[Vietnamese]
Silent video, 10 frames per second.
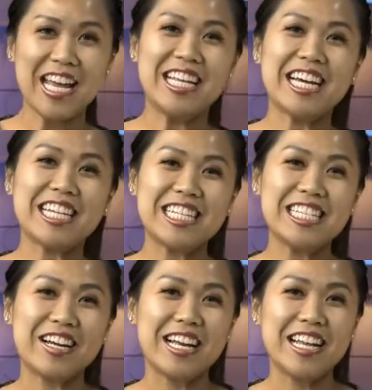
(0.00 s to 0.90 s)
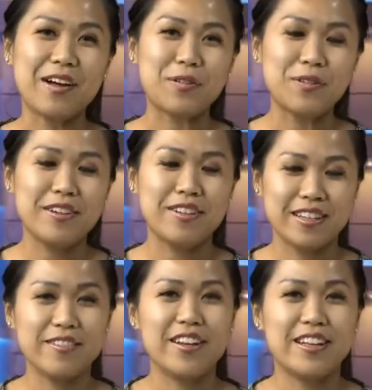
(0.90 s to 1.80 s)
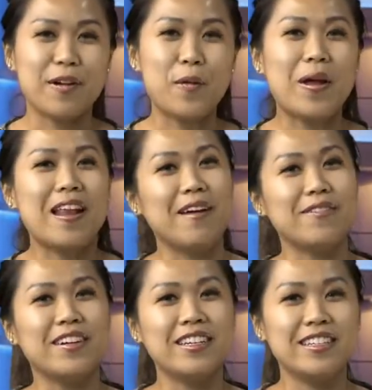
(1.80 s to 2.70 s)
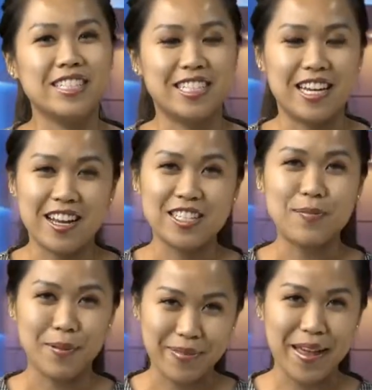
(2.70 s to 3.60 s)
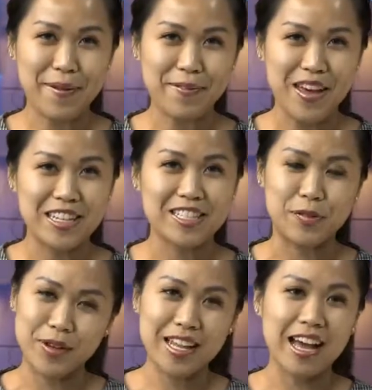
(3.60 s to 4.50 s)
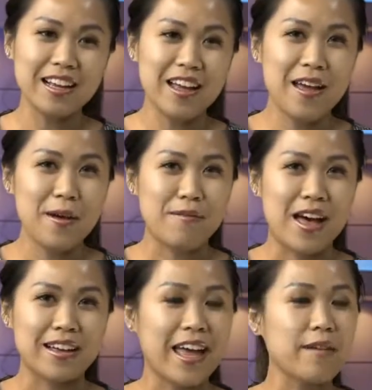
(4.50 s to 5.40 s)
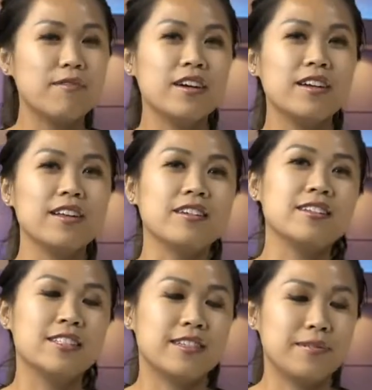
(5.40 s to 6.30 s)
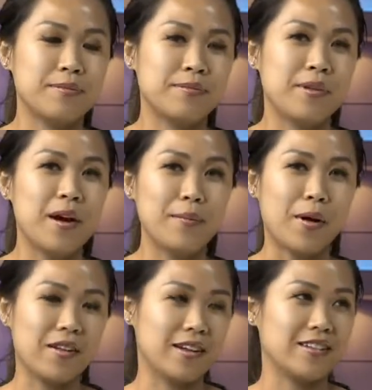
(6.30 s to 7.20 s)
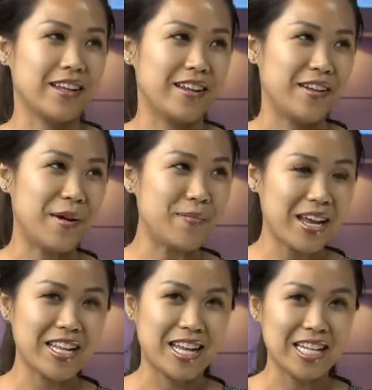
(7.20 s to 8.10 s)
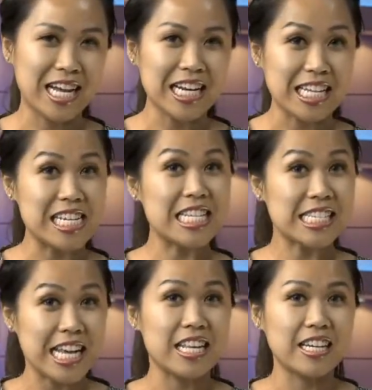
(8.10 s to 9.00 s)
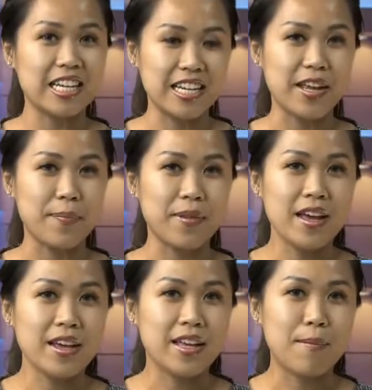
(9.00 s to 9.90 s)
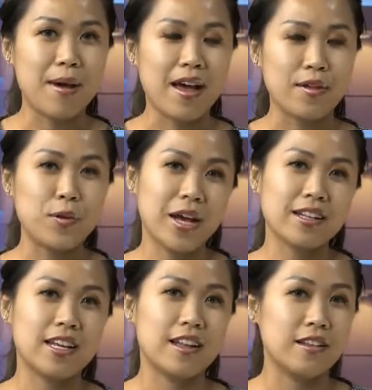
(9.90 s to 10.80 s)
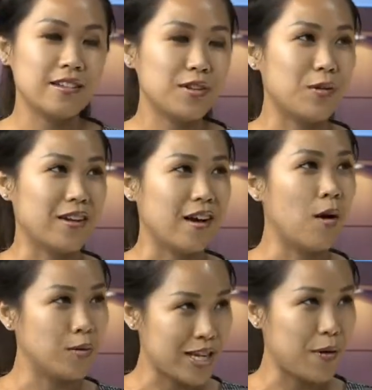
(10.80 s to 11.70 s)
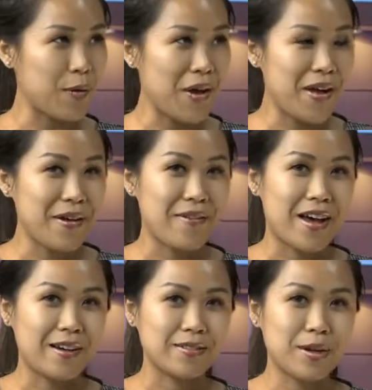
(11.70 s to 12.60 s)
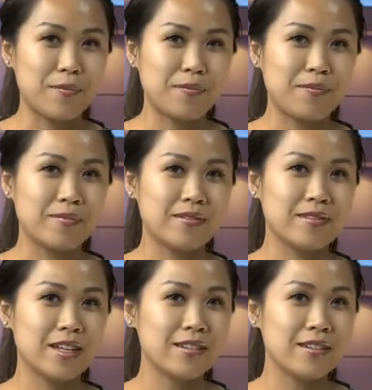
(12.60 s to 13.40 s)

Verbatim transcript: Nhưng anh kính chào khán giả của Người Việt TV đã quay lại với chương trình Thế giới trong tầm tay với anh Trần Nguyên Thắng. Và khác với những chương trình hôm mọi lần thì hôm nay thì anh Thắng lại chia sẻ những kinh nghiệm khi mà du khách khi đến du lịch ở Âu Châu. Và trong